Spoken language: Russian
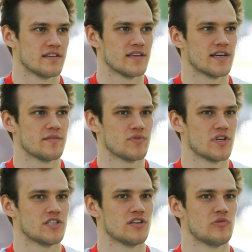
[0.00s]
Я
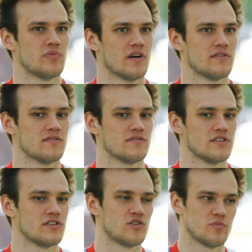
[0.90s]
поначалу плавал
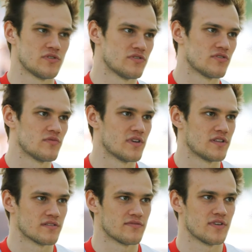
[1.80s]
1500 метров,